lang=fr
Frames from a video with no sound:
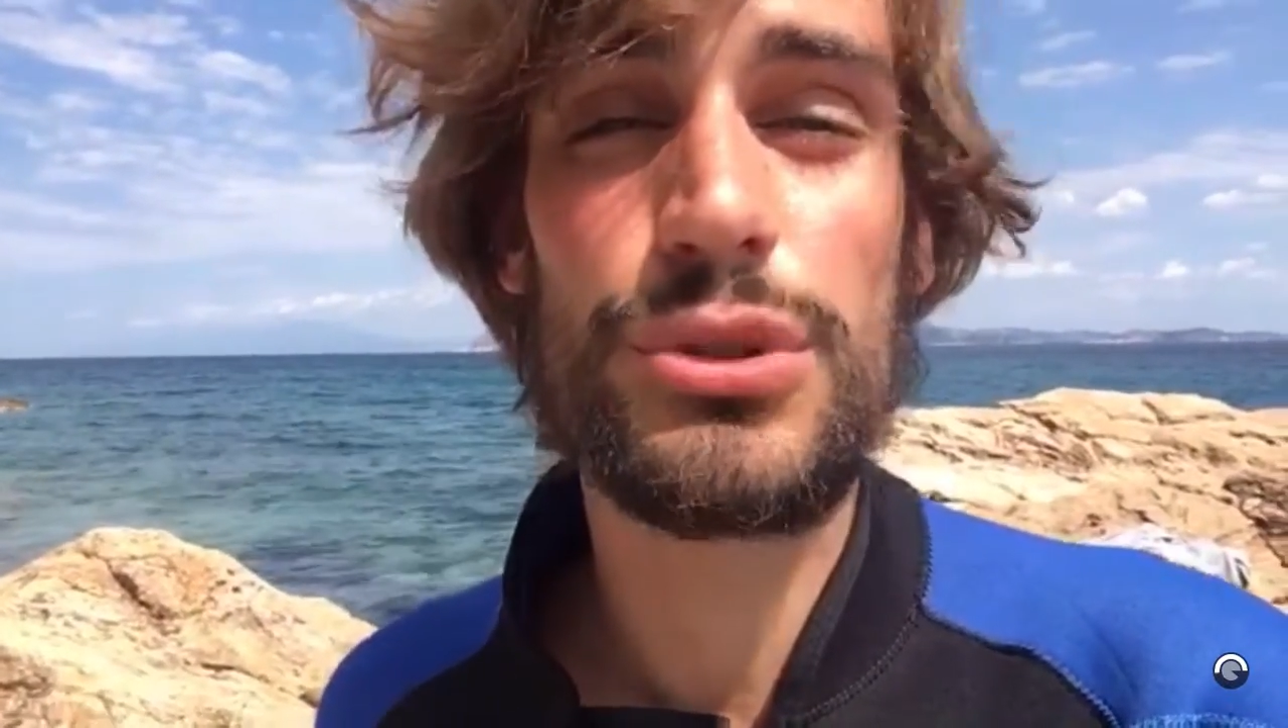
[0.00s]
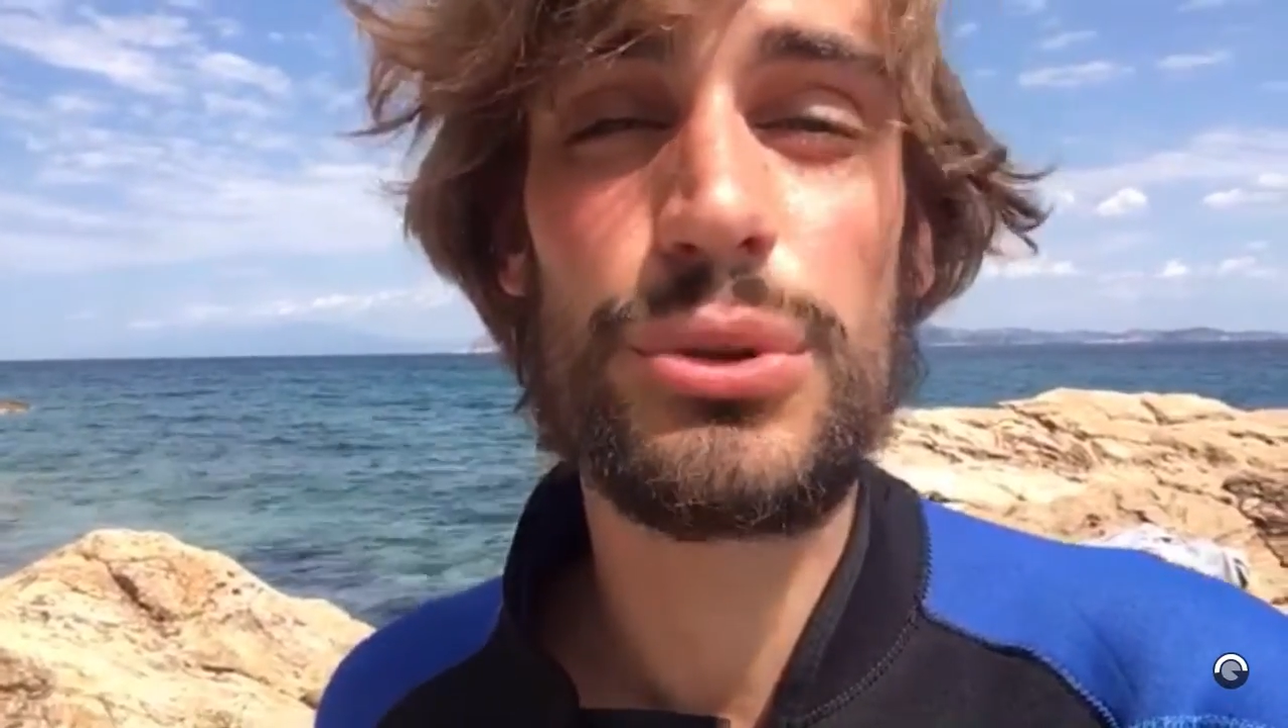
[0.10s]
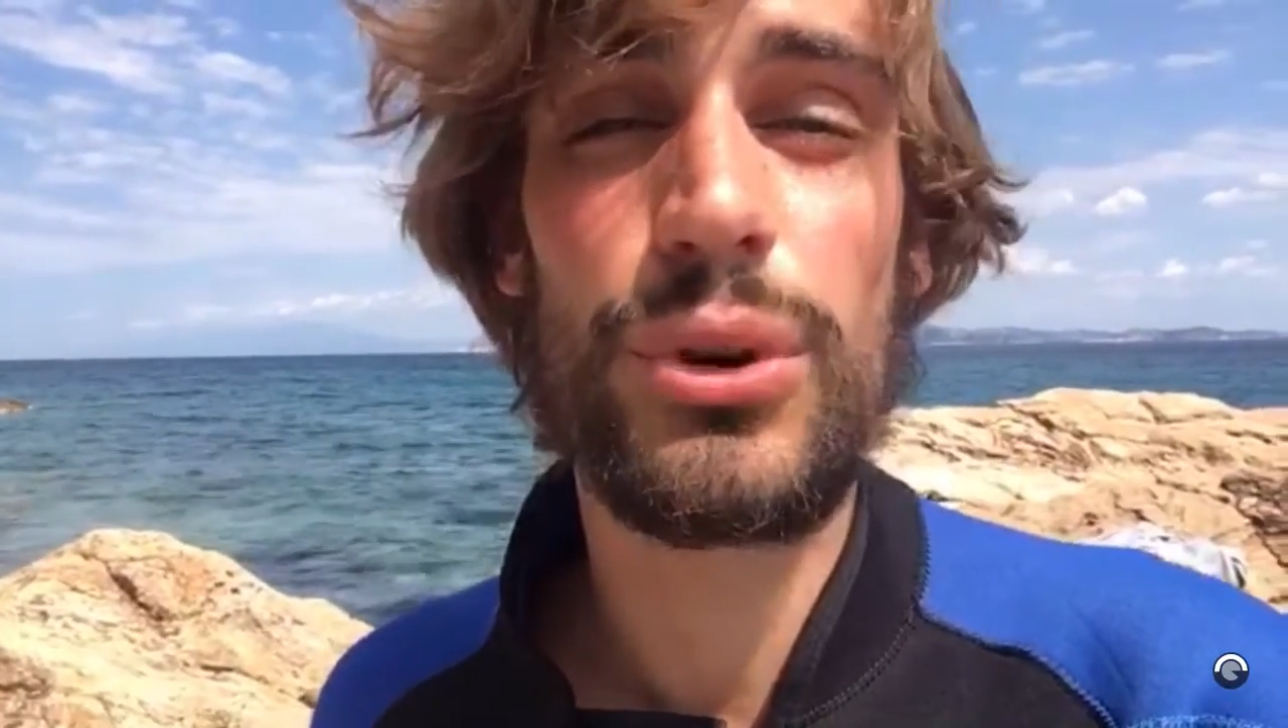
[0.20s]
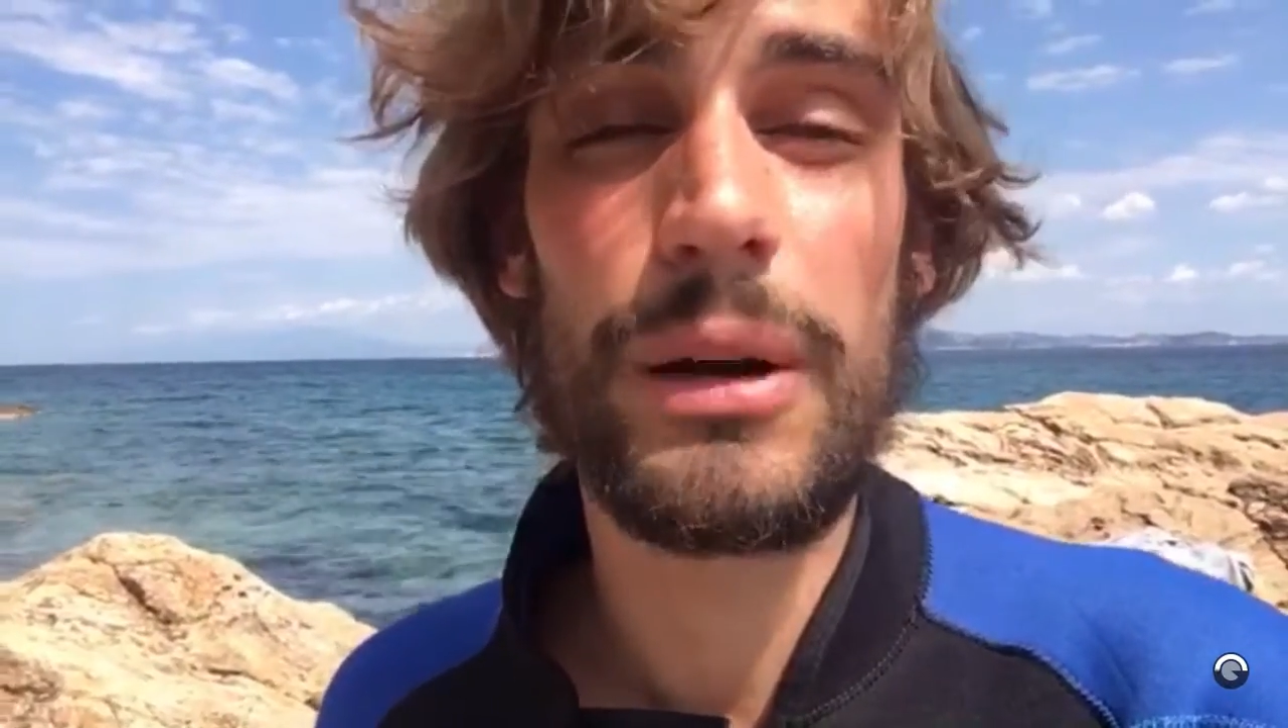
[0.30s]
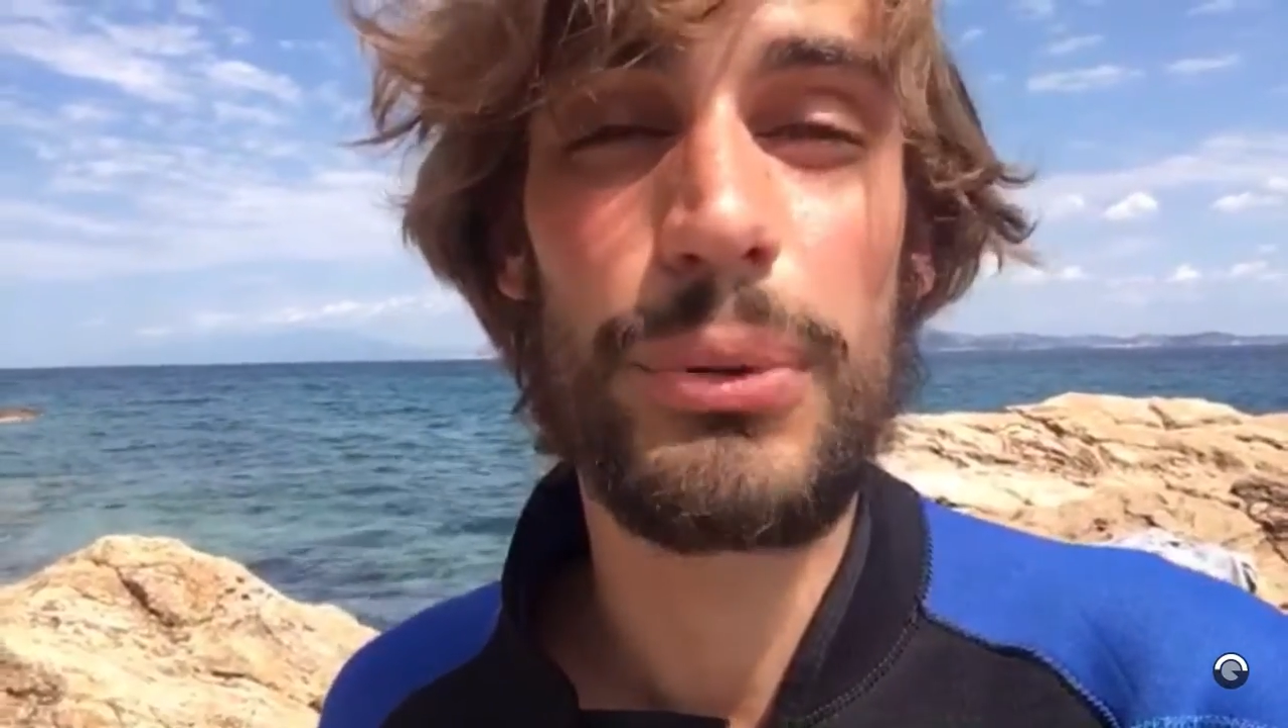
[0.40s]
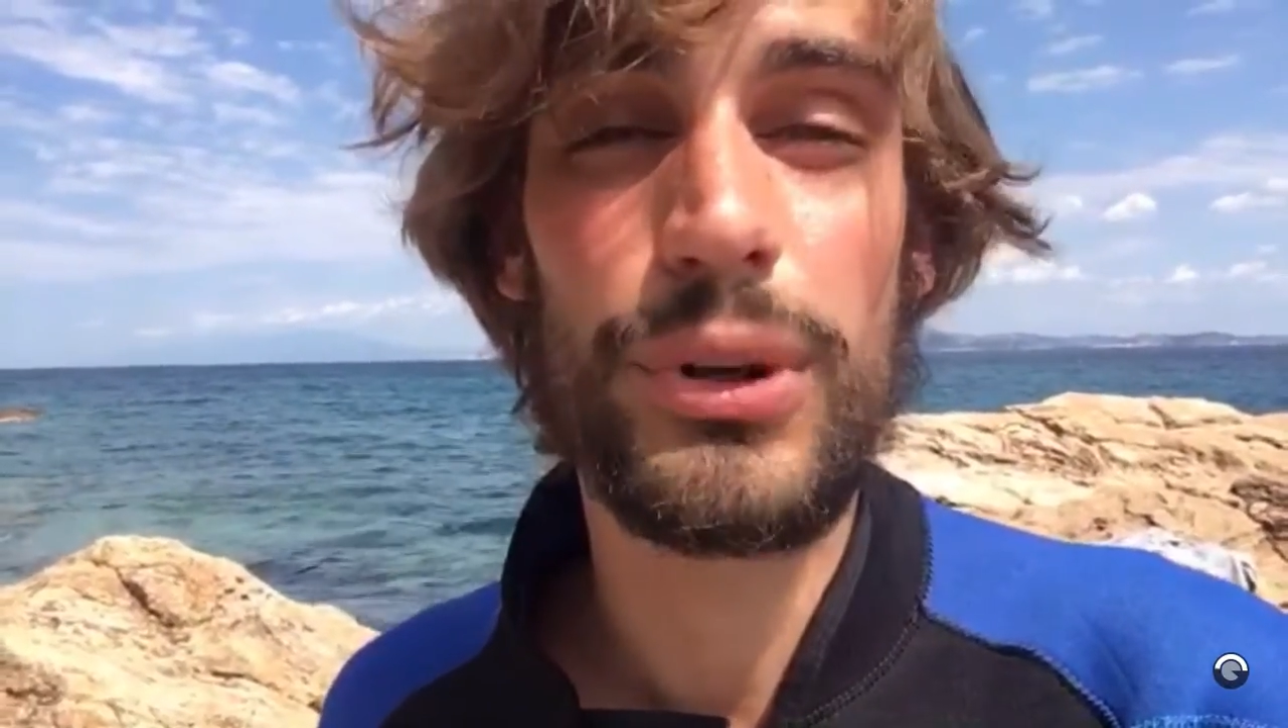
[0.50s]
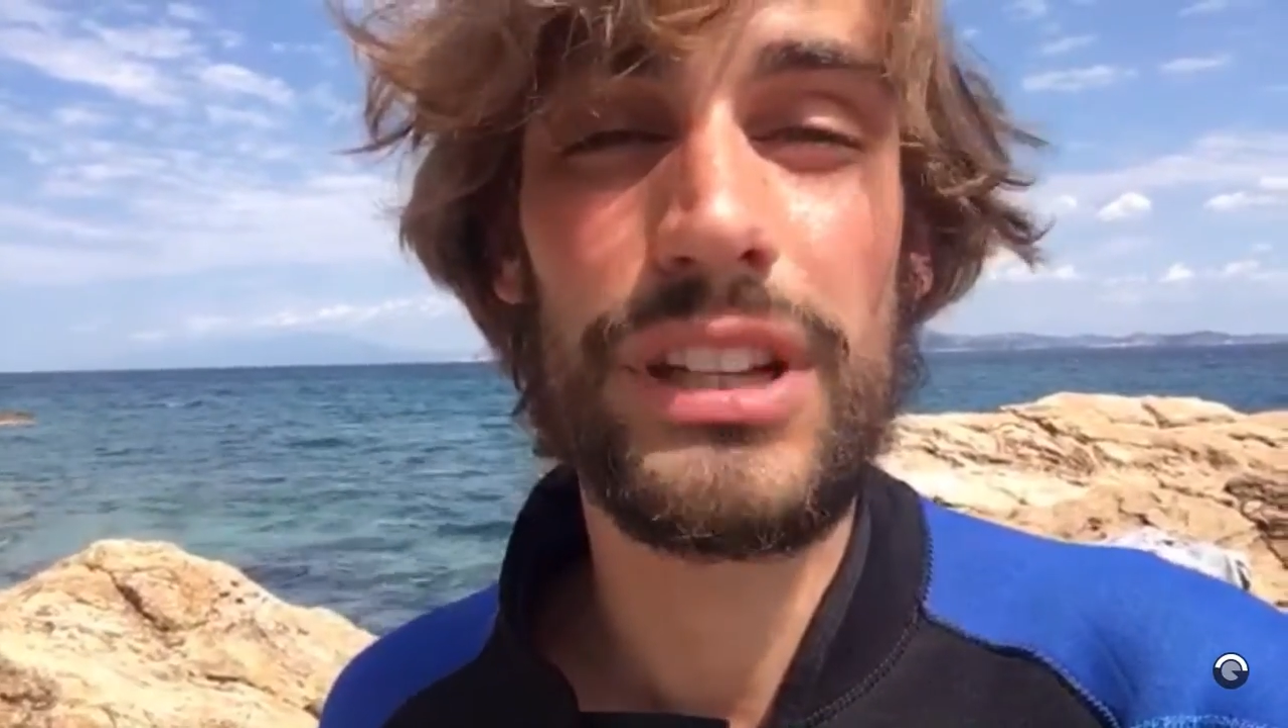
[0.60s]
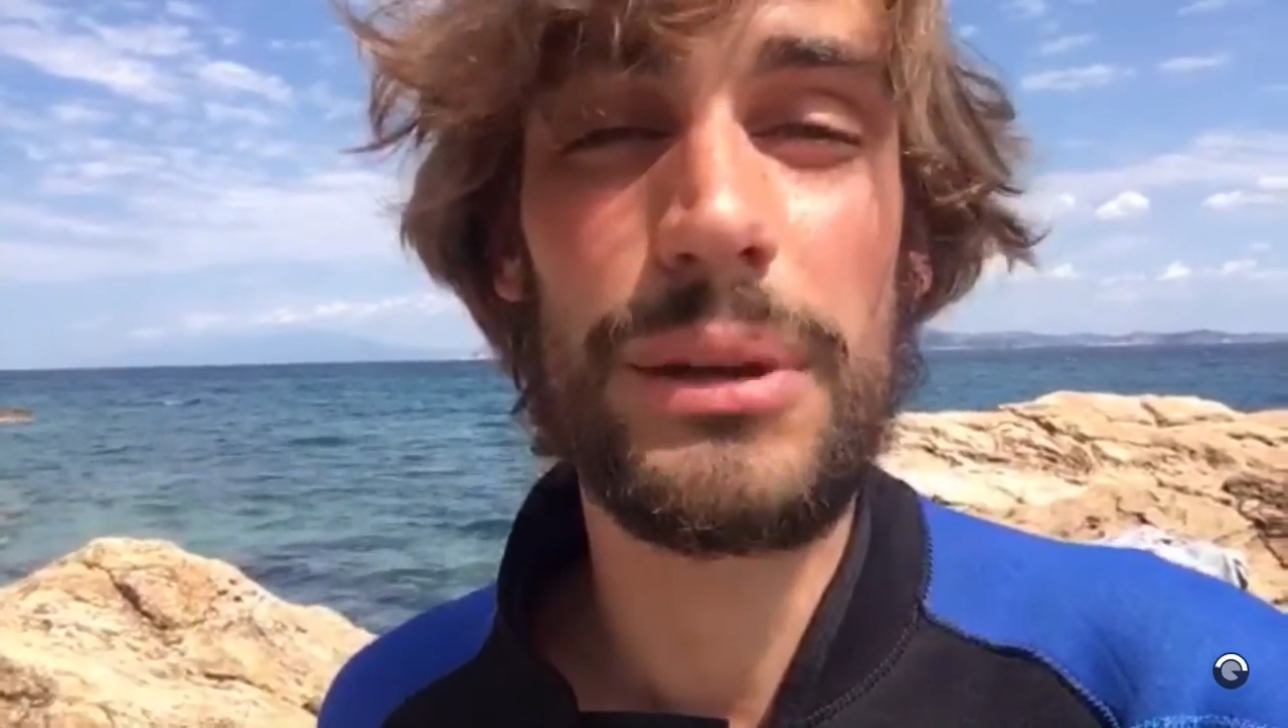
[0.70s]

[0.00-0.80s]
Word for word: lui en rapportais,